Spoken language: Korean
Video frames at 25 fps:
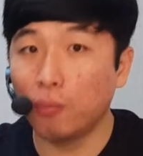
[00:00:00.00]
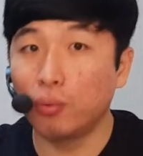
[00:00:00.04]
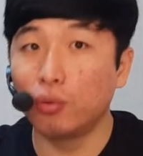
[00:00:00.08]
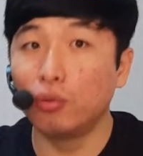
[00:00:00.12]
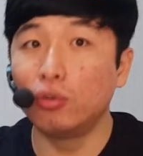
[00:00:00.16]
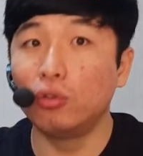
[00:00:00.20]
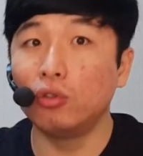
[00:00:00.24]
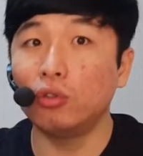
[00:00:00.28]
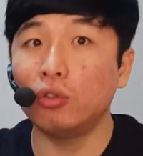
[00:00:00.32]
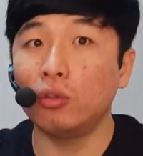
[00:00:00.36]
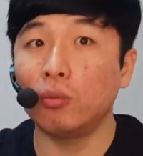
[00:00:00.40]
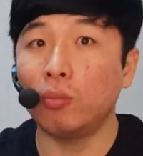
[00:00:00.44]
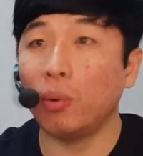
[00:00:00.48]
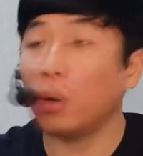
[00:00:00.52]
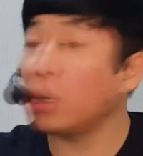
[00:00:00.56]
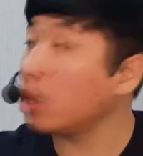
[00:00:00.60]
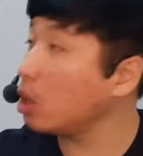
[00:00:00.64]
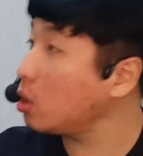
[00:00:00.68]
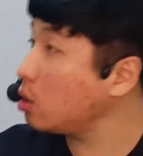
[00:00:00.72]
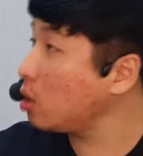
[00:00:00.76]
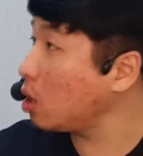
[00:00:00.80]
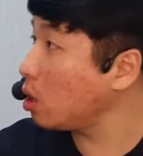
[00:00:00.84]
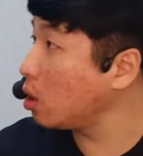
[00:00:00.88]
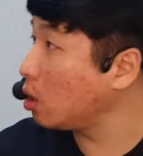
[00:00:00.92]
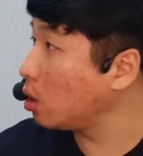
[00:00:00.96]
블루는
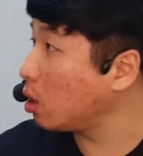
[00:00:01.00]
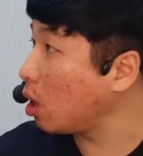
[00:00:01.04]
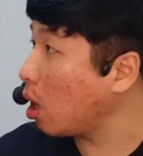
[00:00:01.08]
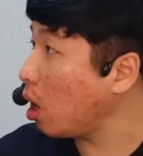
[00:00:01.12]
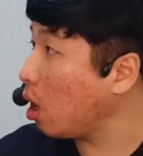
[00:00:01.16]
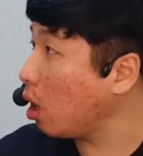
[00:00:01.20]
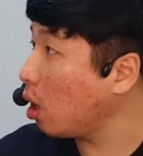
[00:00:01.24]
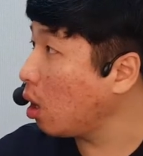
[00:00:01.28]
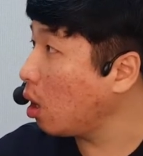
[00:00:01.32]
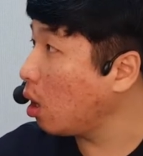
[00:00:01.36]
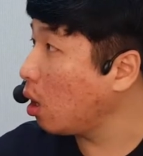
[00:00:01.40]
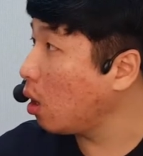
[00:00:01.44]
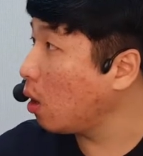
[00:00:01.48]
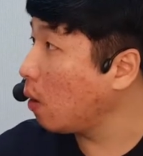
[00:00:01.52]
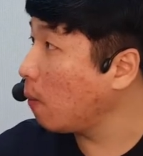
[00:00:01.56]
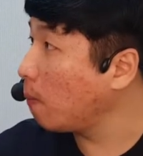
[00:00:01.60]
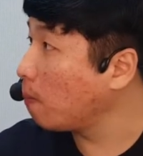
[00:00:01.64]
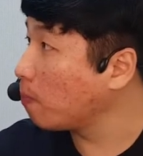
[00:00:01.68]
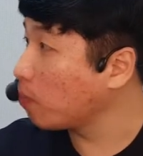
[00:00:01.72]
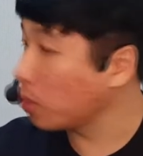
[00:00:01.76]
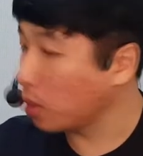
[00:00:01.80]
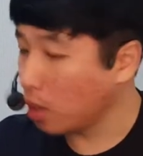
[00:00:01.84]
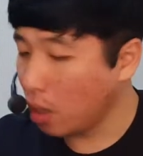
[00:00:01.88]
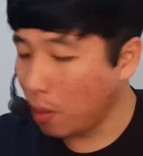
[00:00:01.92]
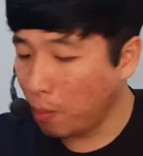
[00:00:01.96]
파란색인데? 맞아요.
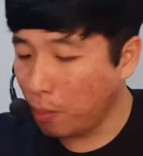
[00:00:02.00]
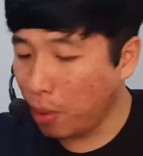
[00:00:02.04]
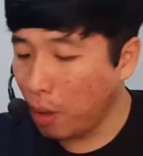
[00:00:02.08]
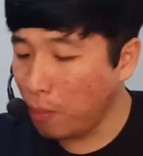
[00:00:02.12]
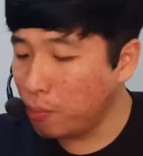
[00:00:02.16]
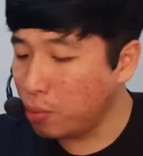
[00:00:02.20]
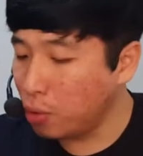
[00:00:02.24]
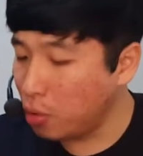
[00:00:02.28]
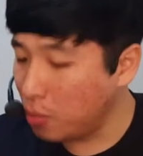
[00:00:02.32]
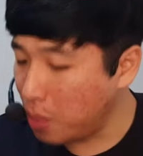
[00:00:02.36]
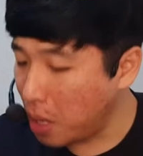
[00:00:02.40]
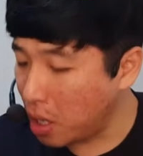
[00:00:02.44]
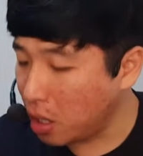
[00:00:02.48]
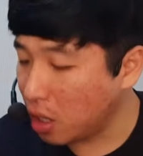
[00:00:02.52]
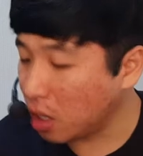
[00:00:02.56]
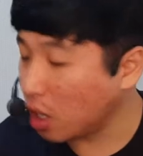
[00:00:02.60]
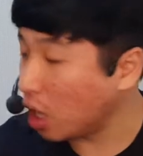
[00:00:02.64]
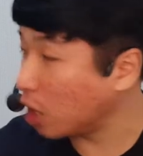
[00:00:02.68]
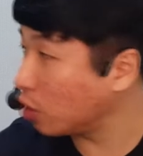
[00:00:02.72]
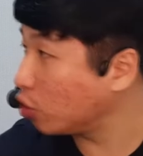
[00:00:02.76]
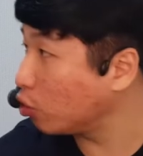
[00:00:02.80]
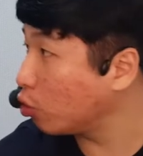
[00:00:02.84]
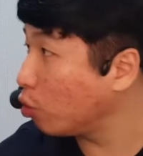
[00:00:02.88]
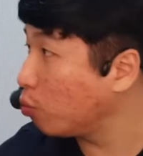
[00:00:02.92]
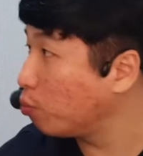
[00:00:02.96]

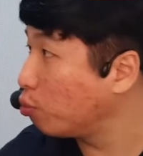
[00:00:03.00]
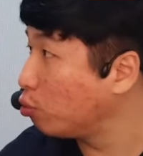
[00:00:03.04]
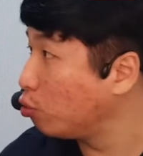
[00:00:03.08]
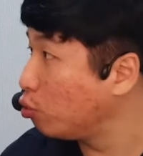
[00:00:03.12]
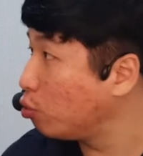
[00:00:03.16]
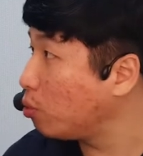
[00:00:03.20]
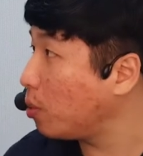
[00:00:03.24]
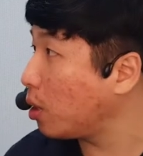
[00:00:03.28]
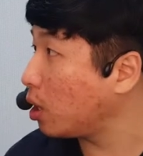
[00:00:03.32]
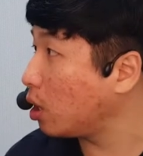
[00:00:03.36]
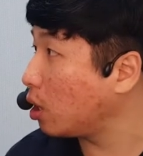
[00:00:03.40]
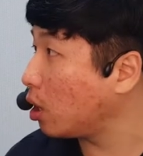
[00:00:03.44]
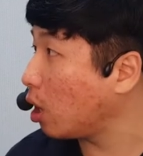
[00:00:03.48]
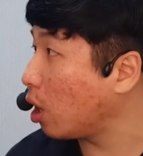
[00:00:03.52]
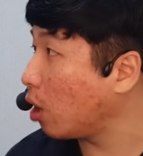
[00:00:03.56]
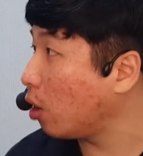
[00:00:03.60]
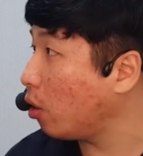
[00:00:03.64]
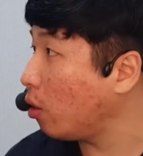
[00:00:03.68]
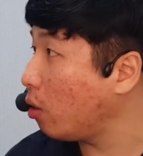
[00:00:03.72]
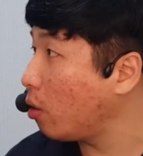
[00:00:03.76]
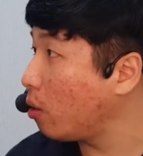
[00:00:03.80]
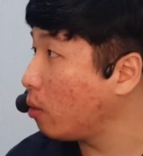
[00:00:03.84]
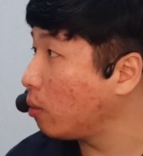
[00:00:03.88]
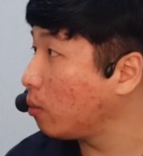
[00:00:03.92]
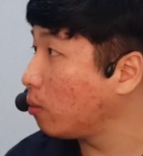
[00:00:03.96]
퍼플베리가 아니고
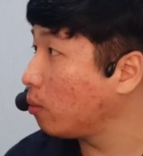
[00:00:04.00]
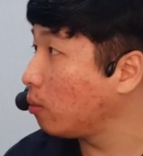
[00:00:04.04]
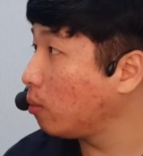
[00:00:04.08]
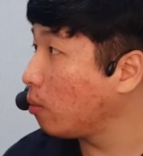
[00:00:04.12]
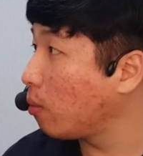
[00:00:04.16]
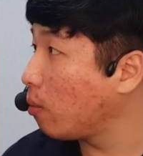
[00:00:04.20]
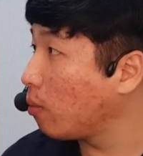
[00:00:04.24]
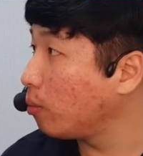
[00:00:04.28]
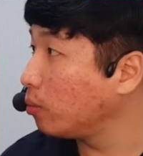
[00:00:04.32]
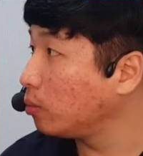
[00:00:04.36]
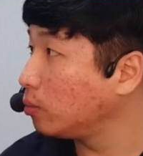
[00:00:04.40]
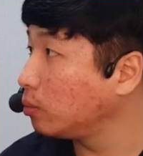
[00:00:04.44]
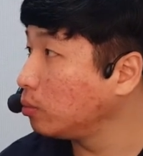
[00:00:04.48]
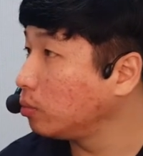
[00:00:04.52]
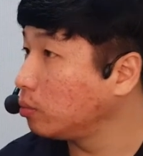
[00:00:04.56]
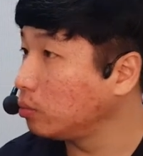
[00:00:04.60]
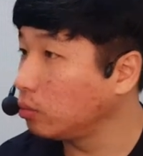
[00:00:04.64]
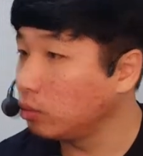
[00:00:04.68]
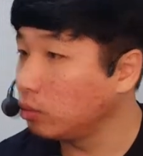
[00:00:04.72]
블루베리네요. 제가 블루예요.